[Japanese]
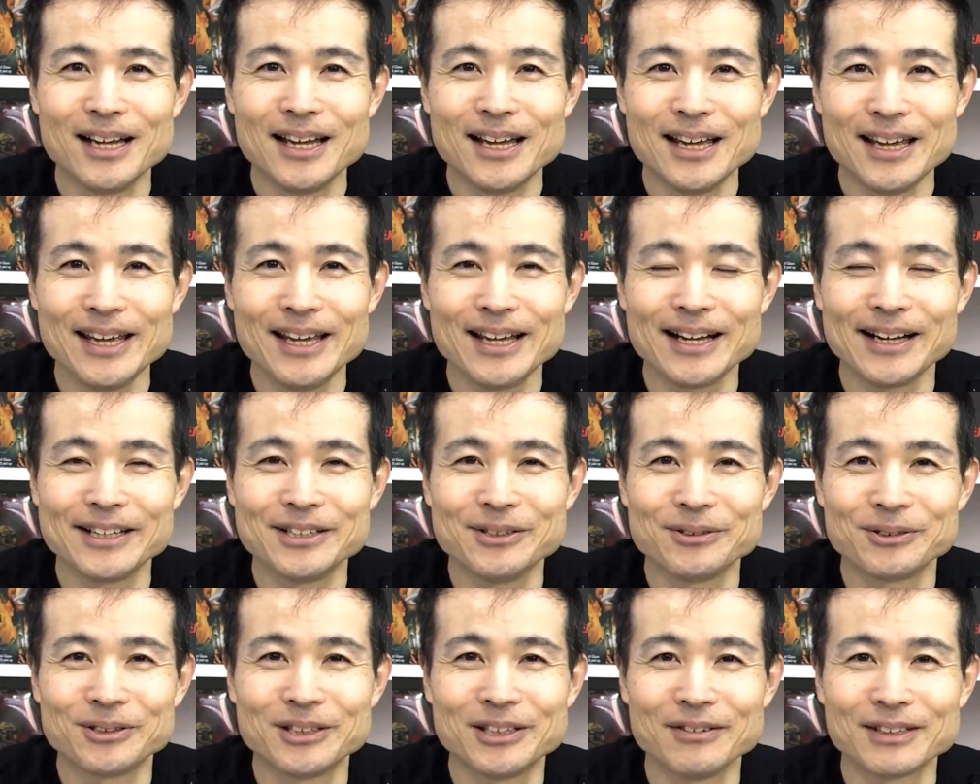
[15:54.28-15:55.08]
映画に
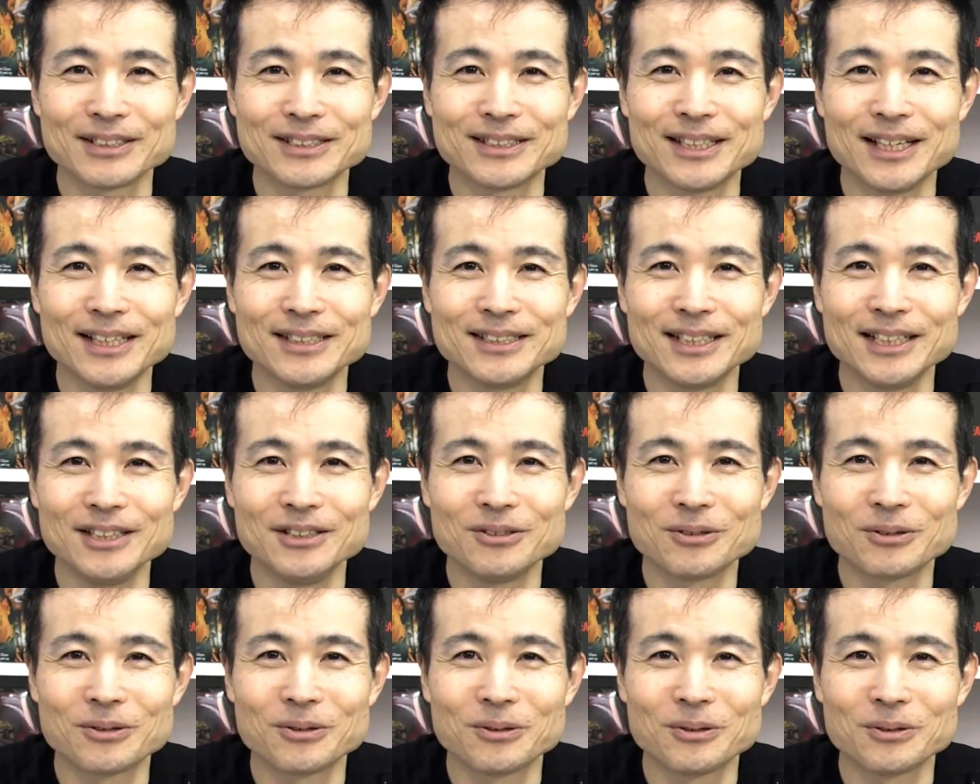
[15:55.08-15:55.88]
よっては生前
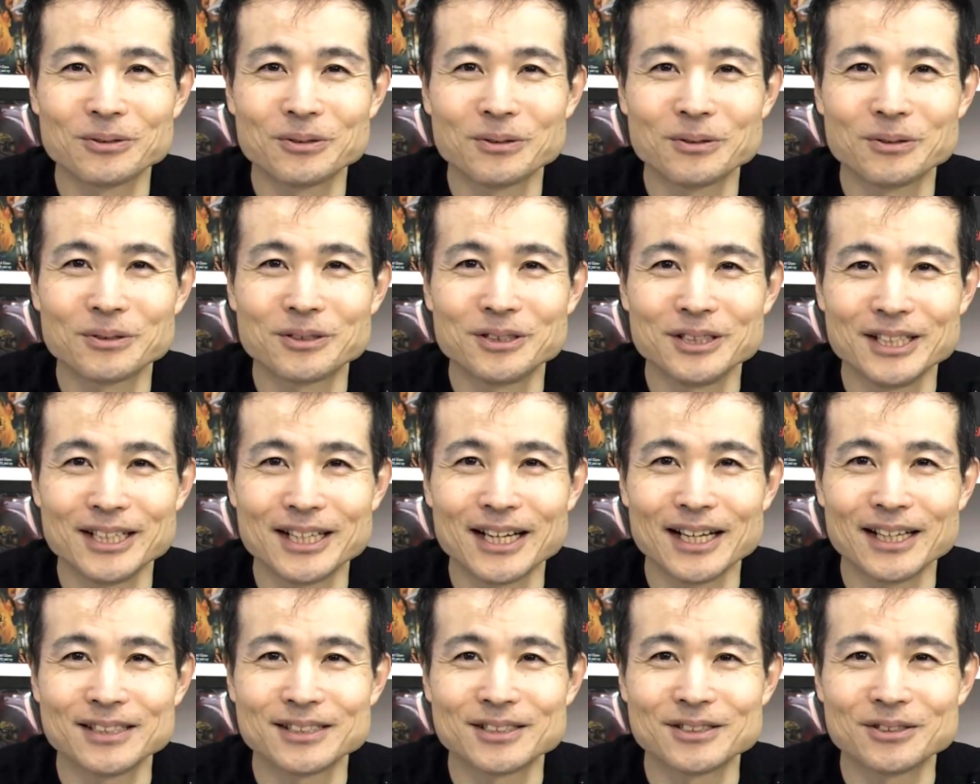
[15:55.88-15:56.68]
の行動を繰り
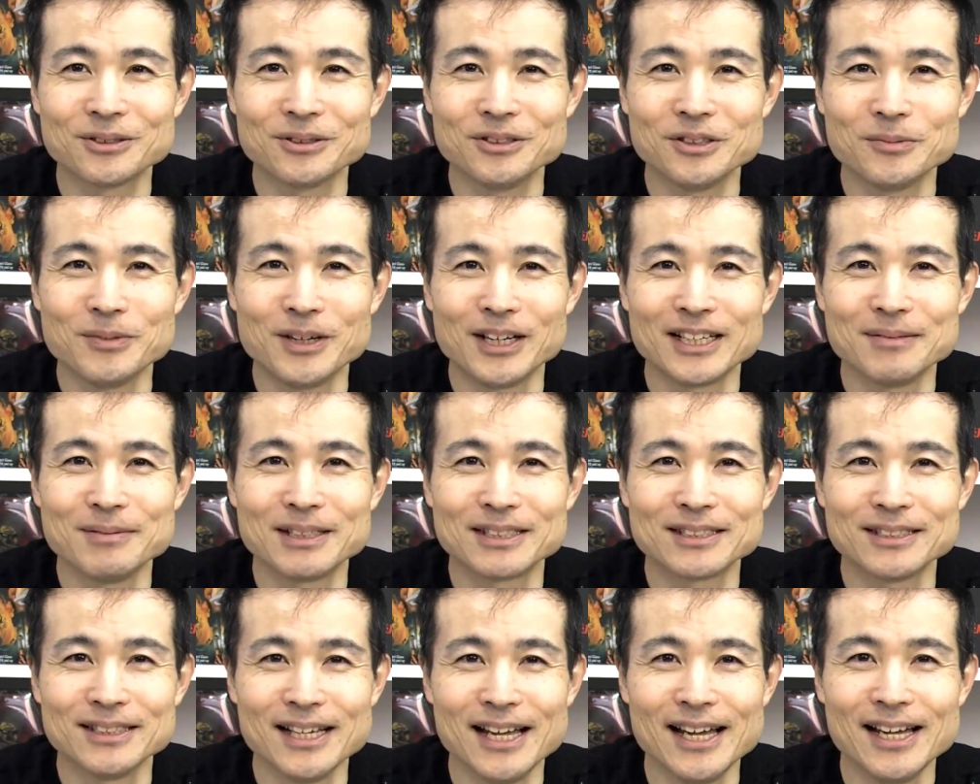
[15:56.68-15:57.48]
返すというのもありま
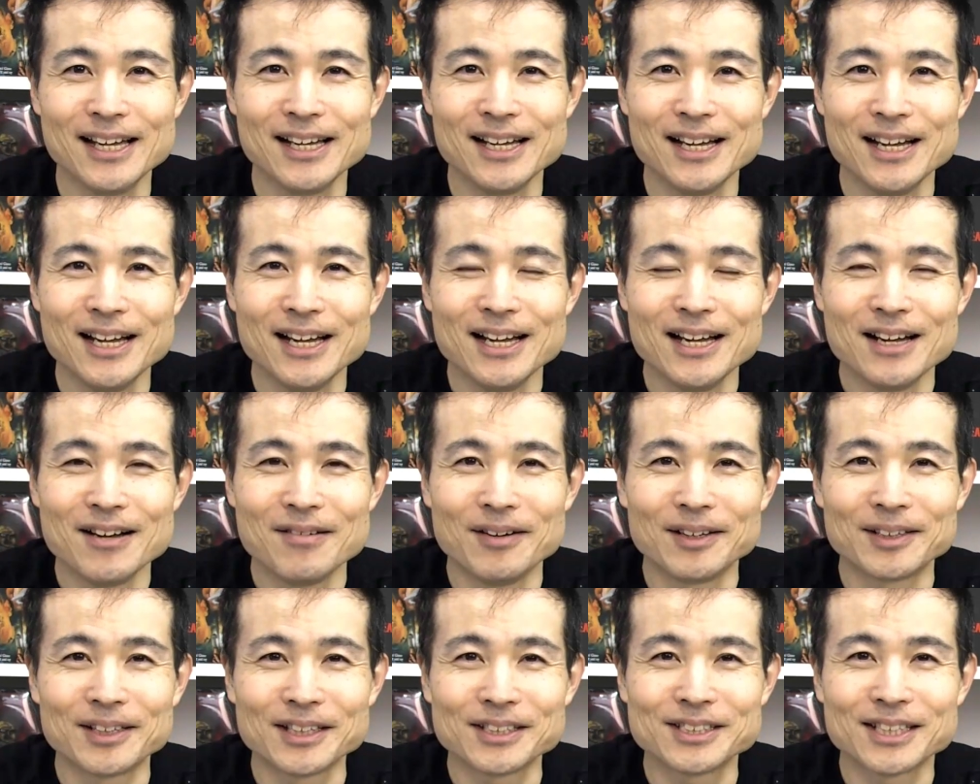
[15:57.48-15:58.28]
すね。
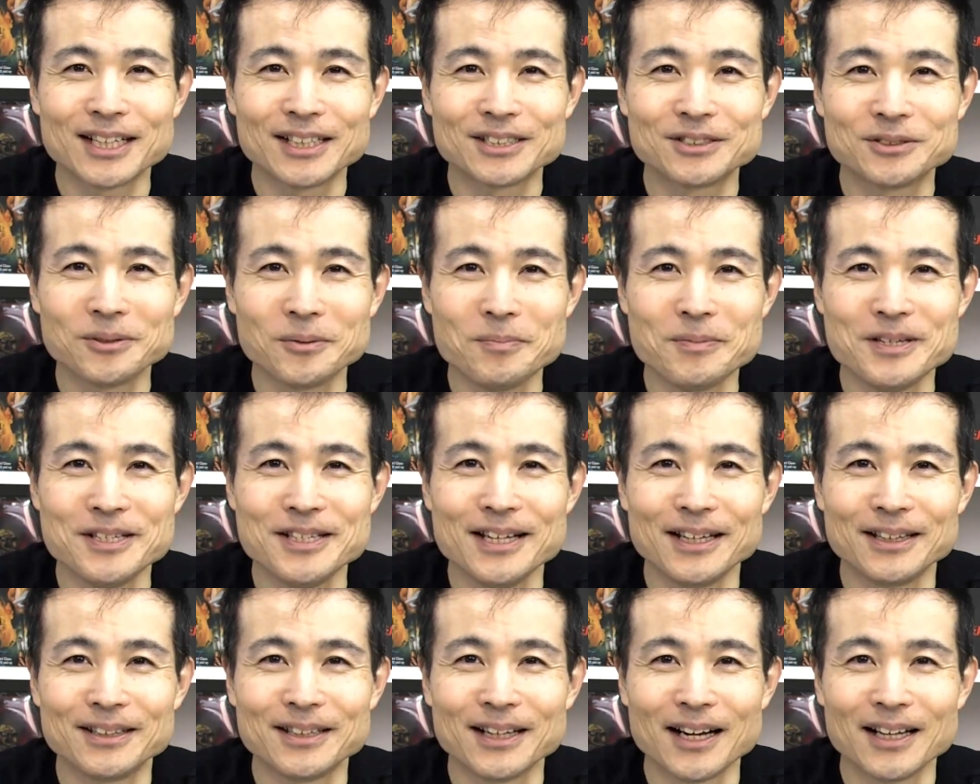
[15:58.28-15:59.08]
私がゾンビに
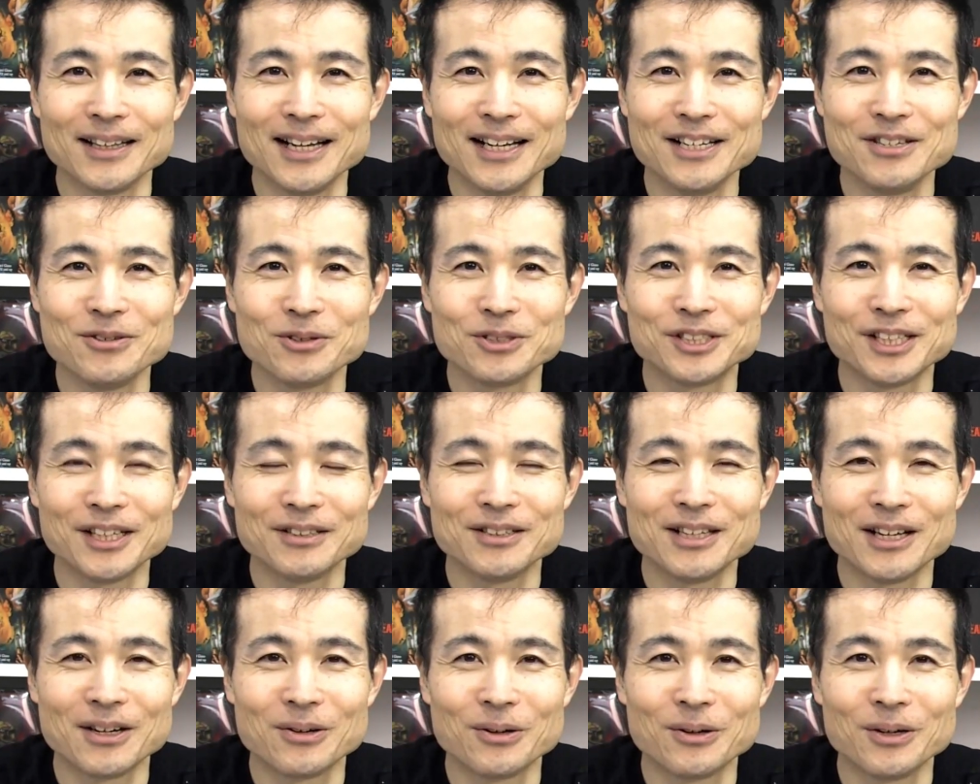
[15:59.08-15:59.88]
なったら何をしている
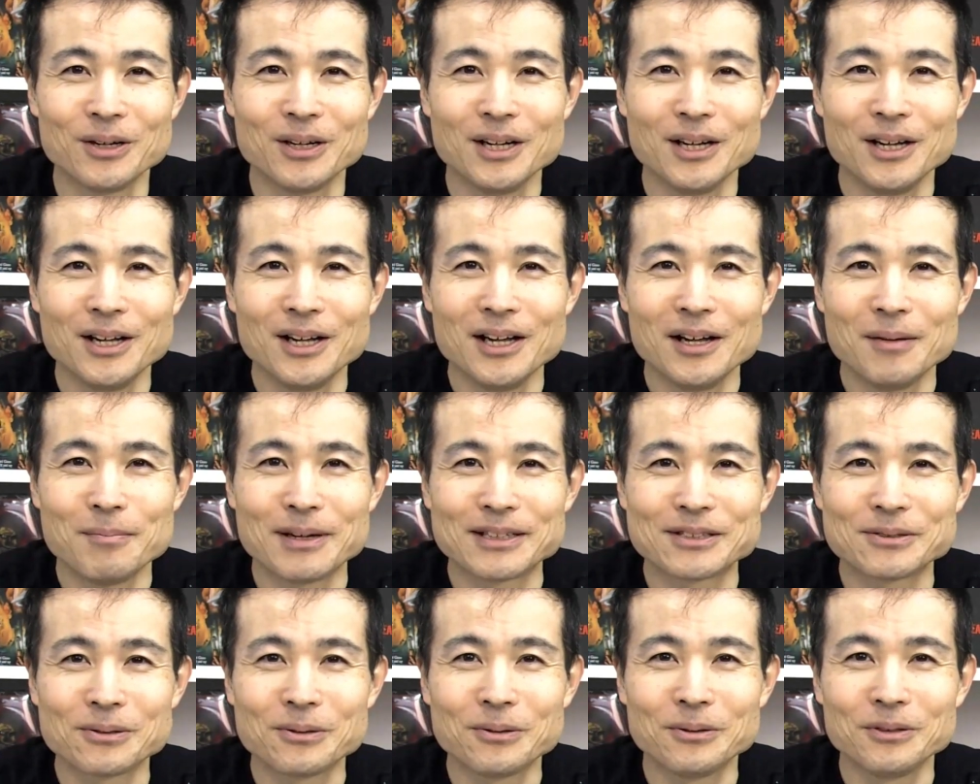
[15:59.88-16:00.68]
だろう。
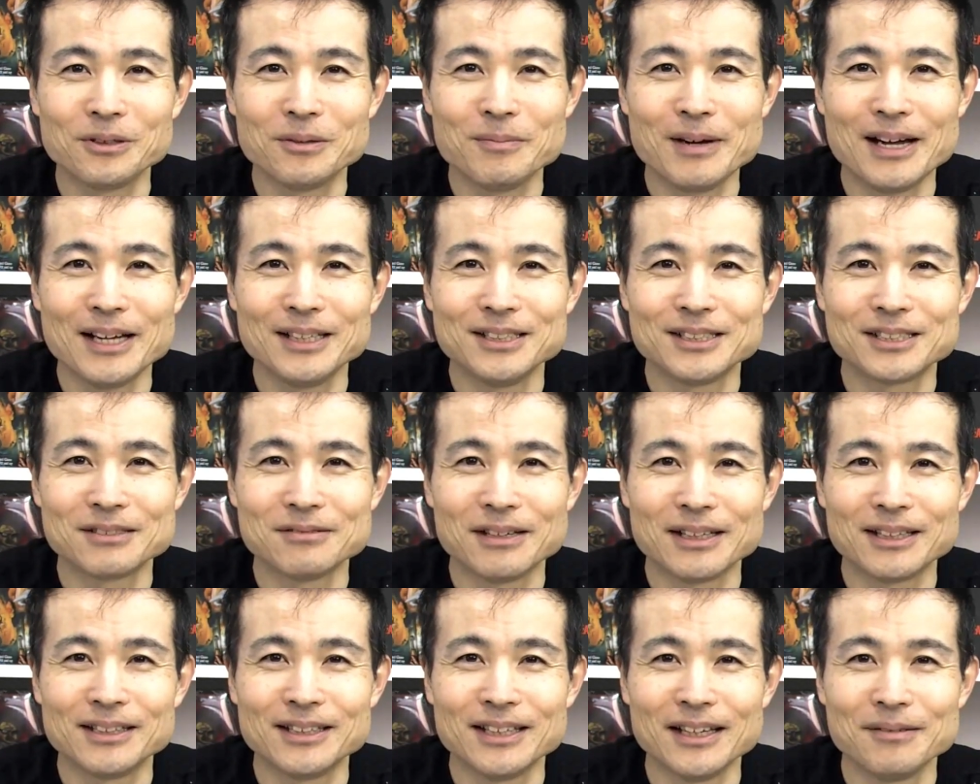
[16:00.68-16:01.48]
パソコンの前に座っ
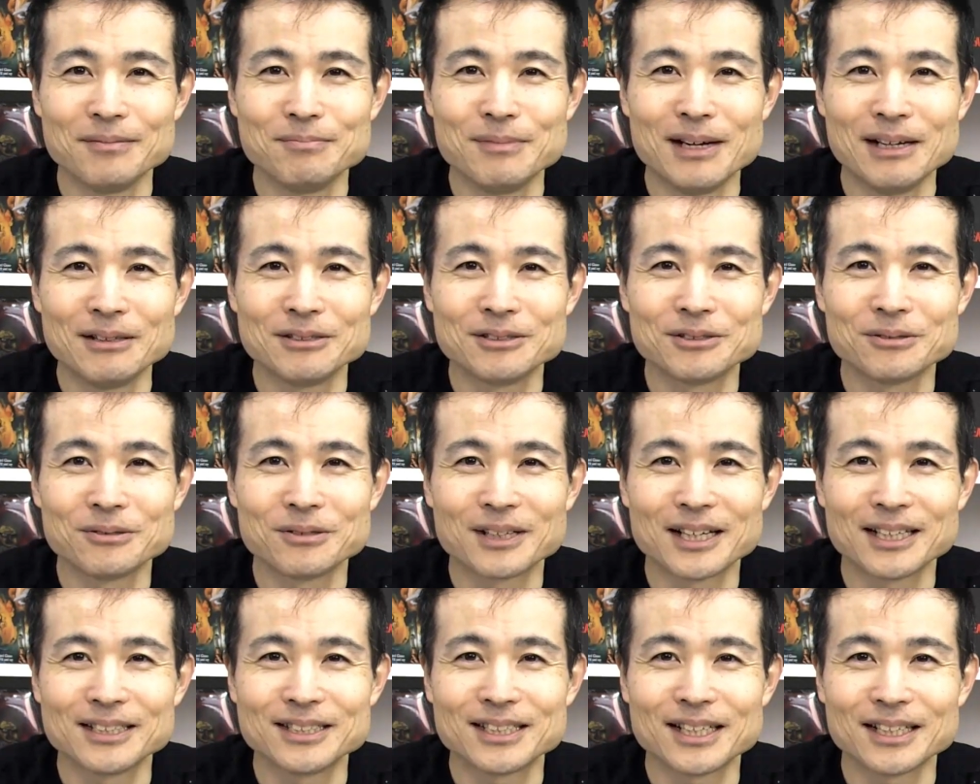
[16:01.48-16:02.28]
てマウスを
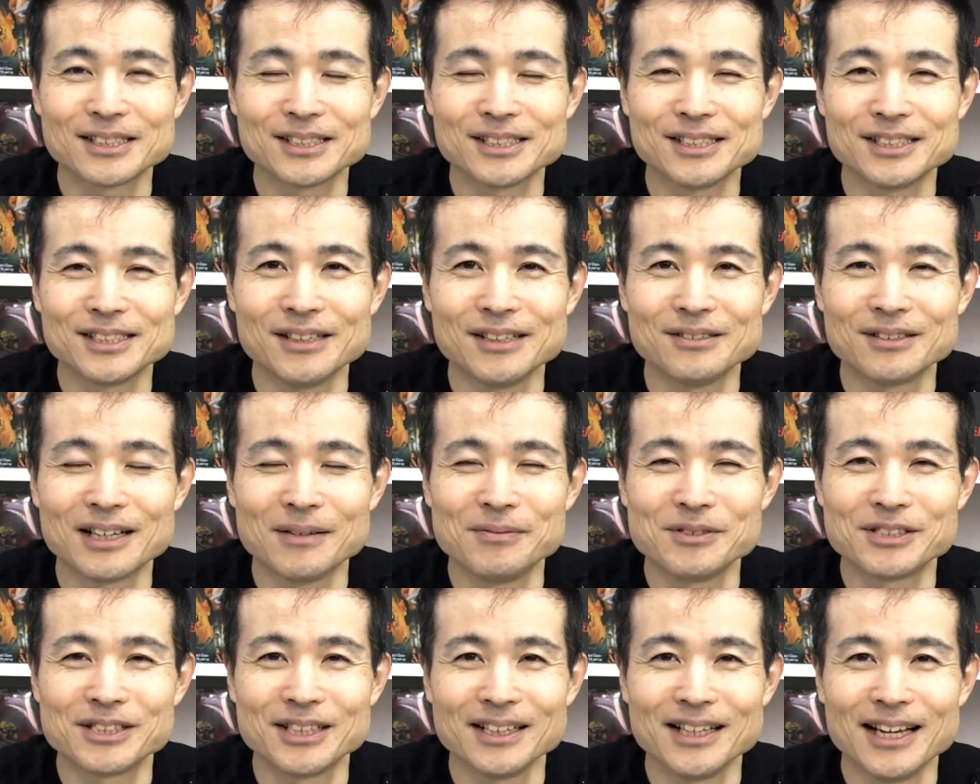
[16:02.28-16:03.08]
カチカチしかも
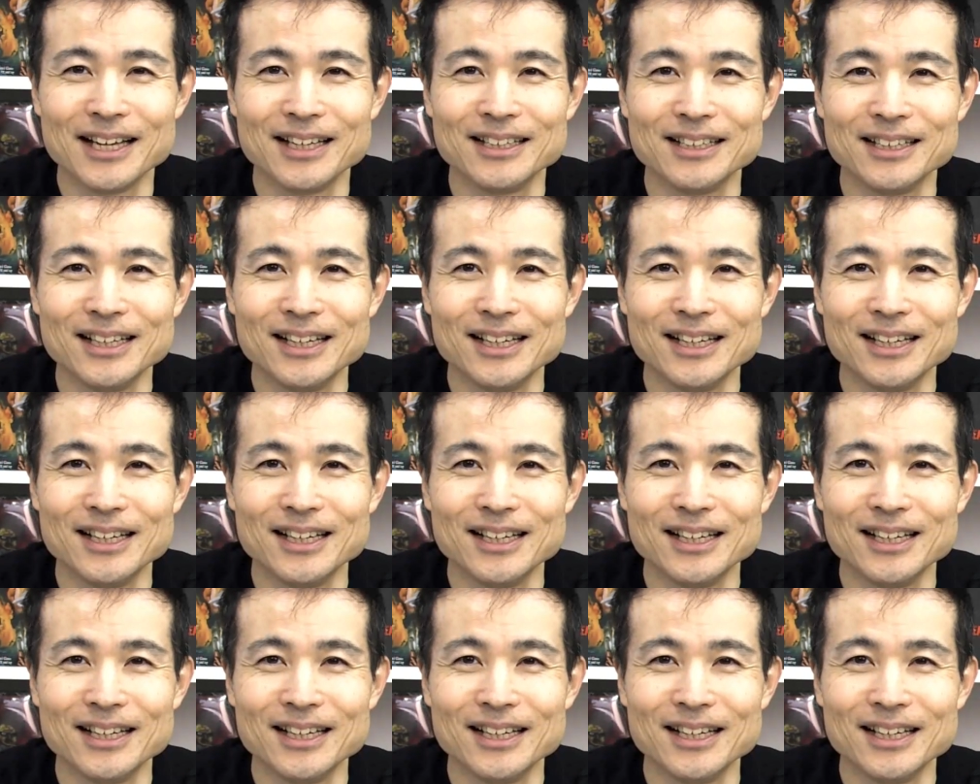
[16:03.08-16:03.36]
しれない。